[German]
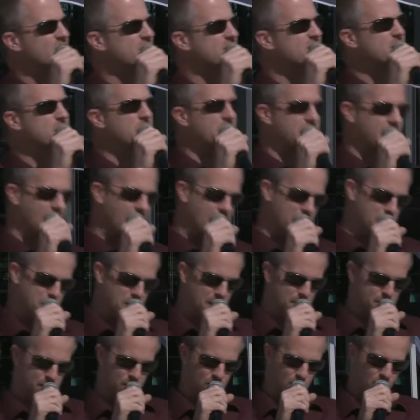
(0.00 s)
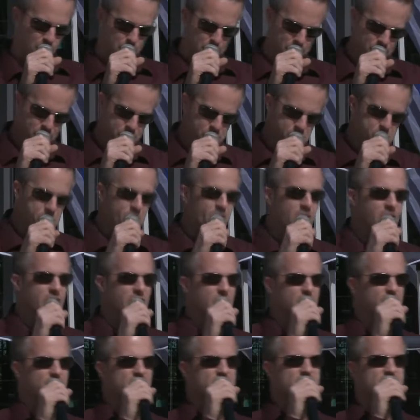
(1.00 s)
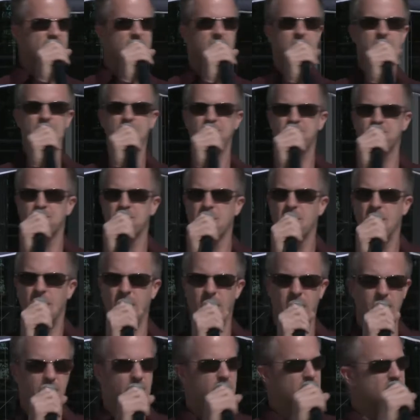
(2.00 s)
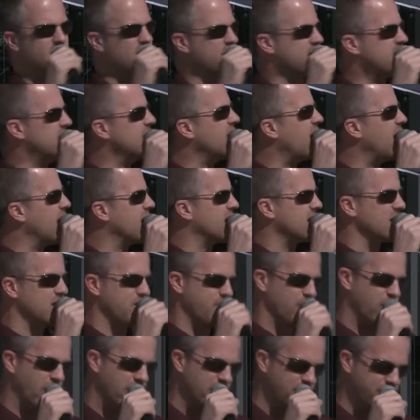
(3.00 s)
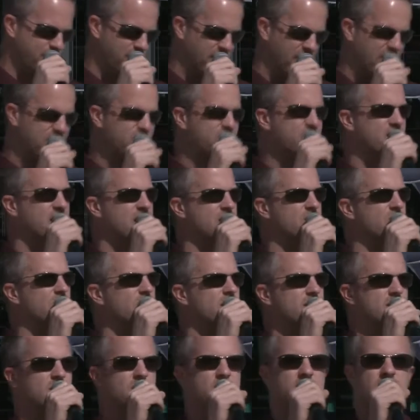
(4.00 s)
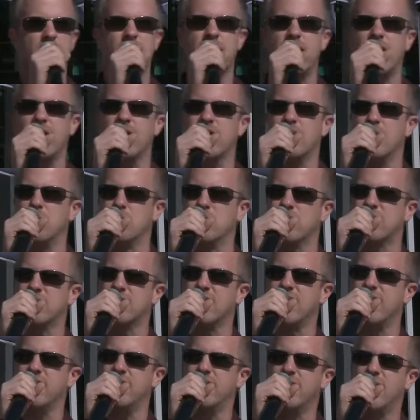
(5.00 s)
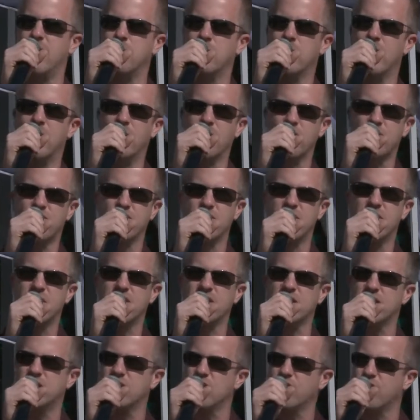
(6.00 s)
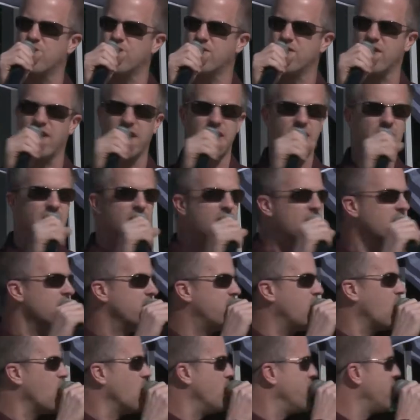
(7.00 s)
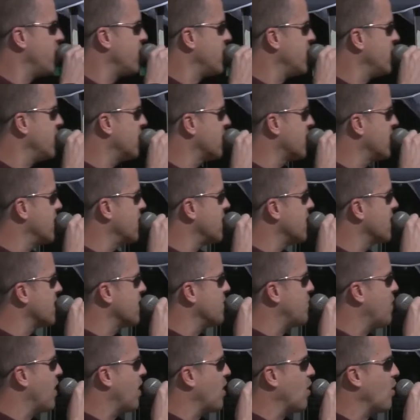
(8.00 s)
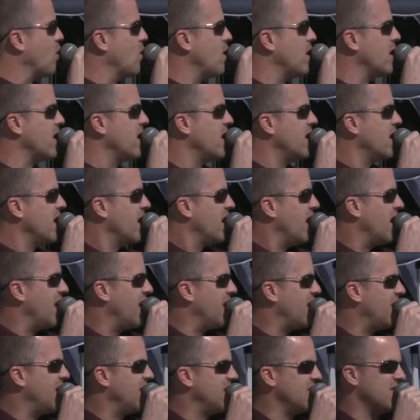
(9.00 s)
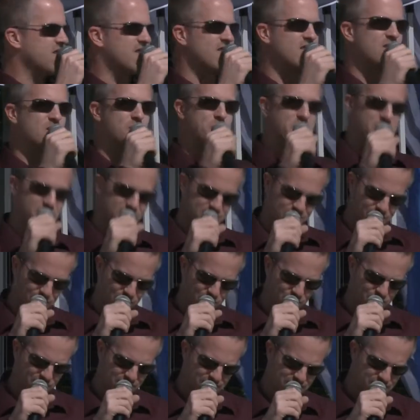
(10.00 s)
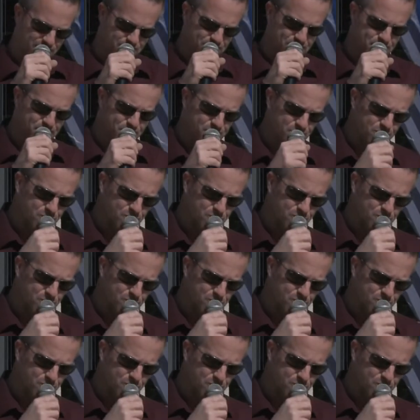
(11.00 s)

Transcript: dass die mal einen Einblick bekommen, was denn das hier eigentlich für eine Veranstaltung ist. Unsere Gegendemonstranten haben ja auch schon nicht richtig verstanden, warum wir hier sind. Ihre Parolen ließen zumindest darauf schließen.